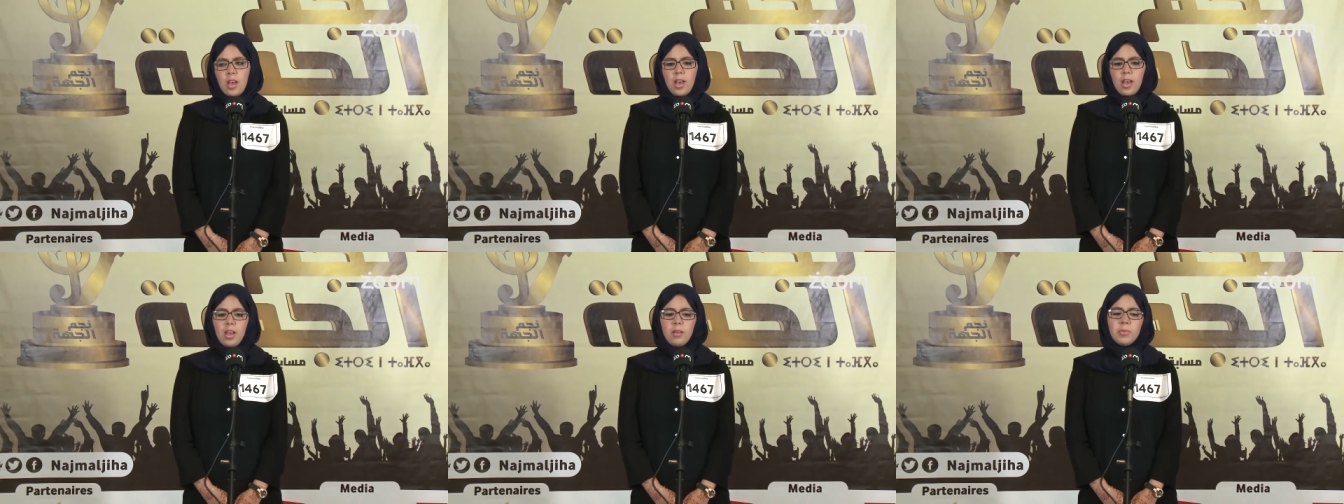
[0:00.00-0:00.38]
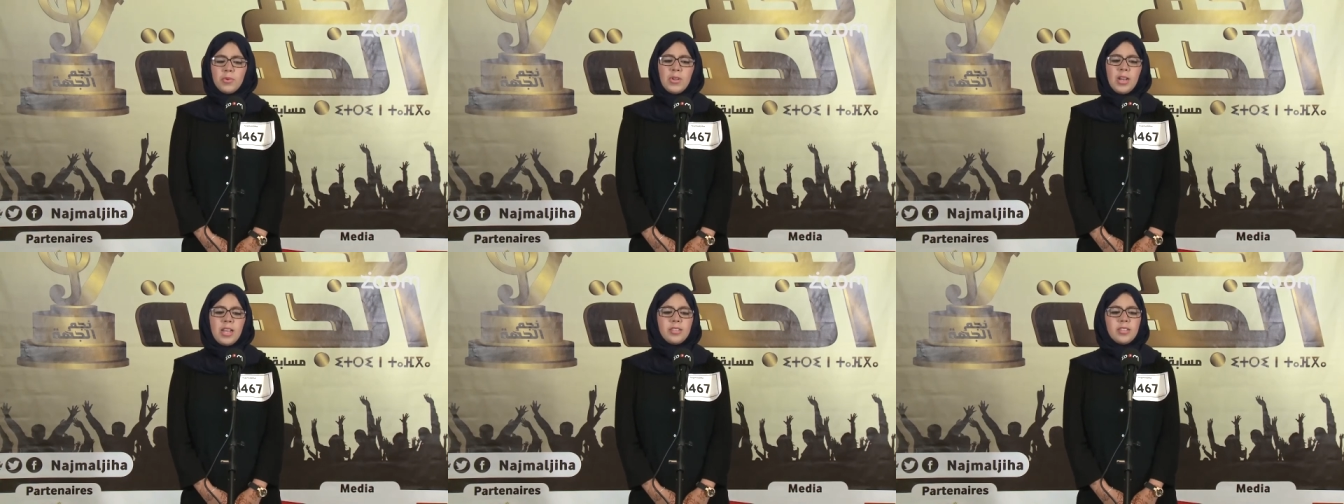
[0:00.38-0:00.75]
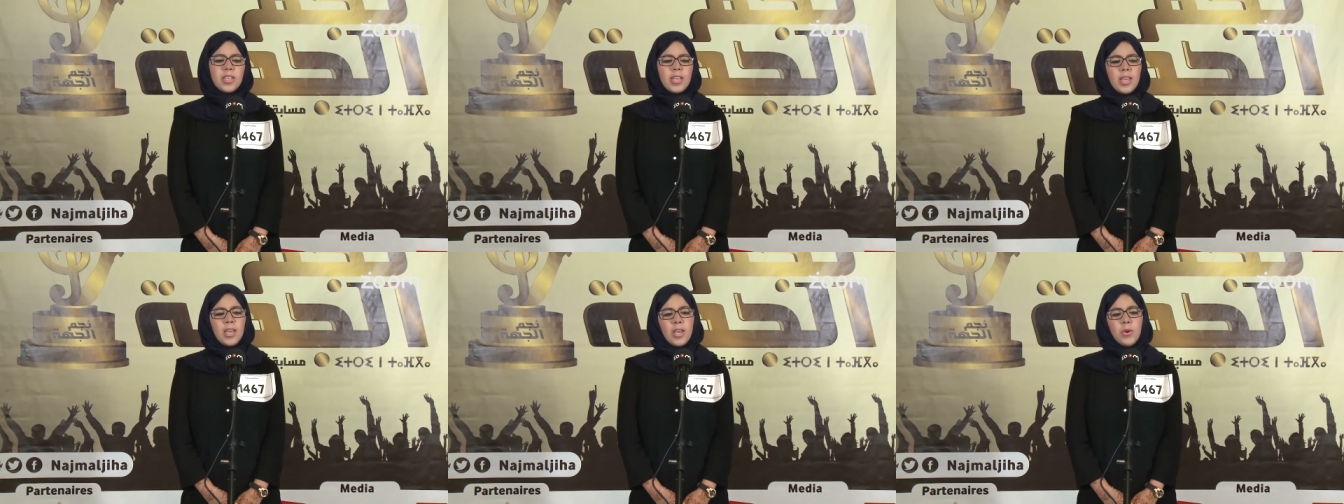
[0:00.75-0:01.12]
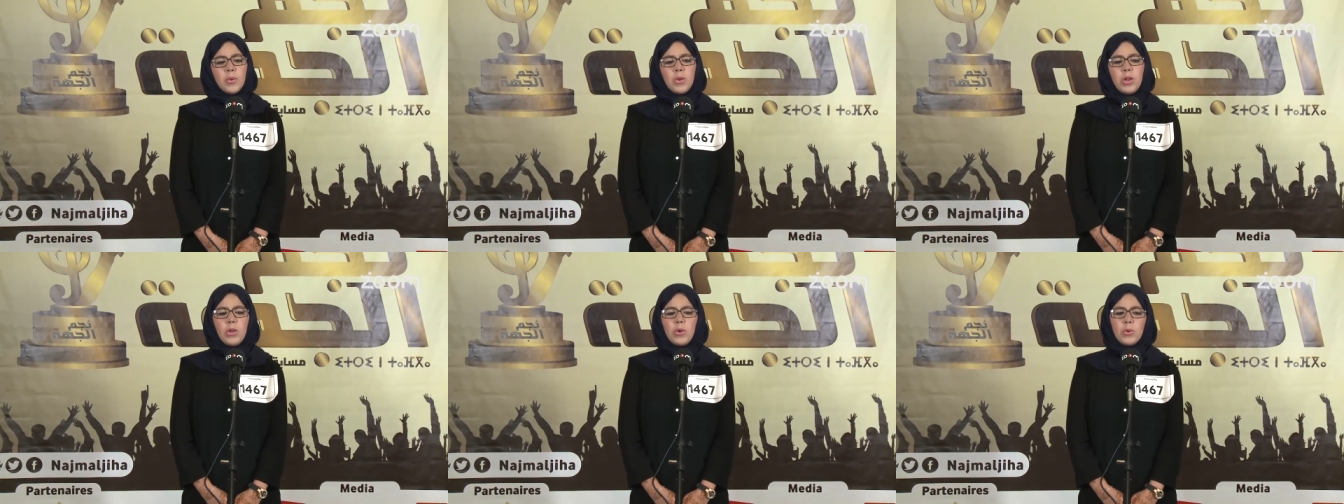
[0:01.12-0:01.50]
أمولتي
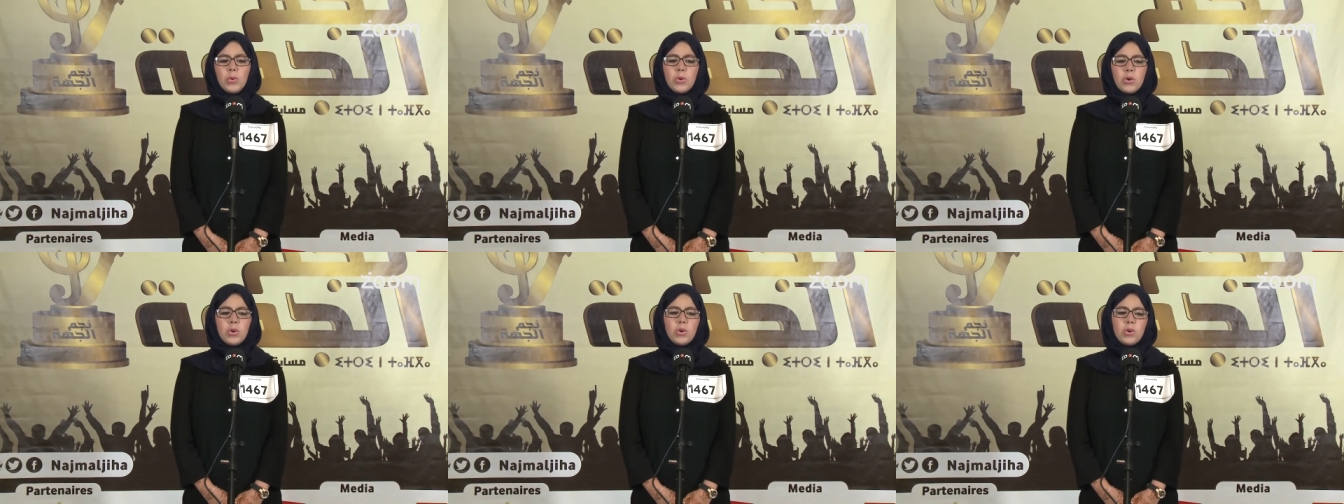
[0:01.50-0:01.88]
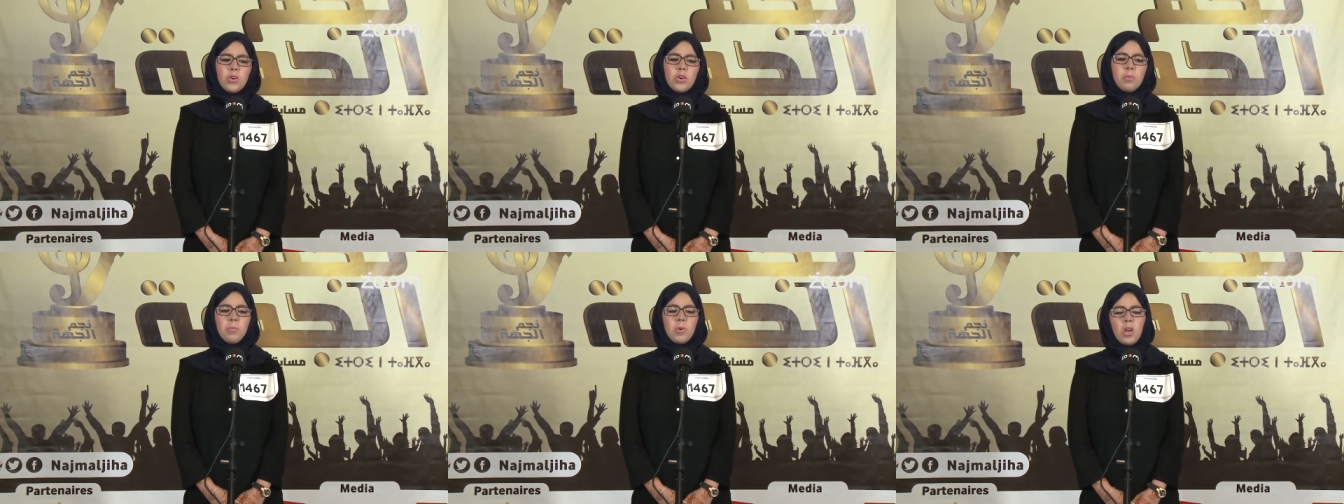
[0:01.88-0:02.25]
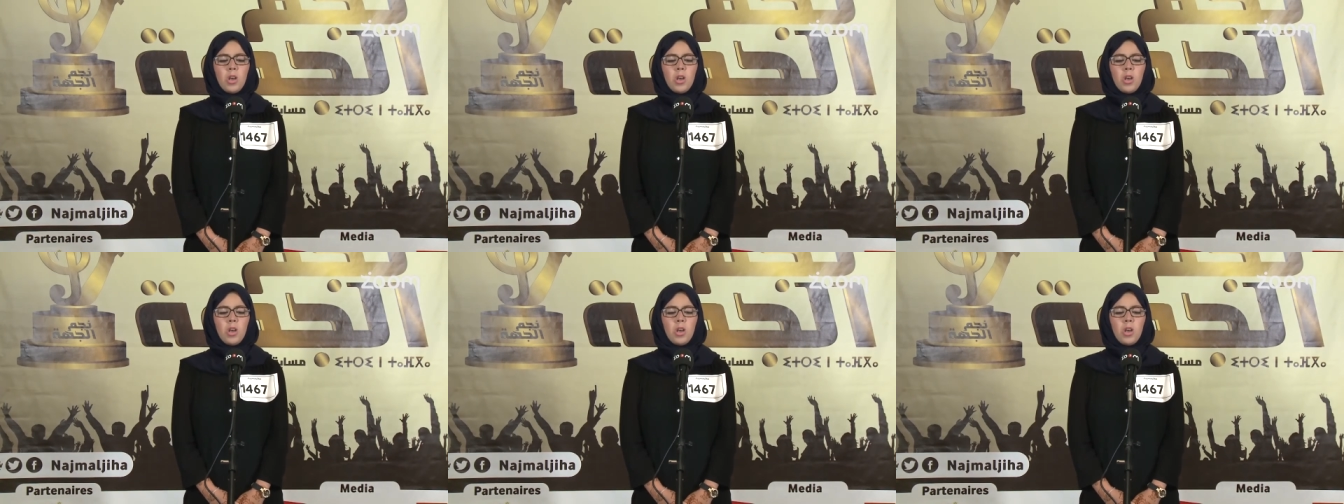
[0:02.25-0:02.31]
والحبوب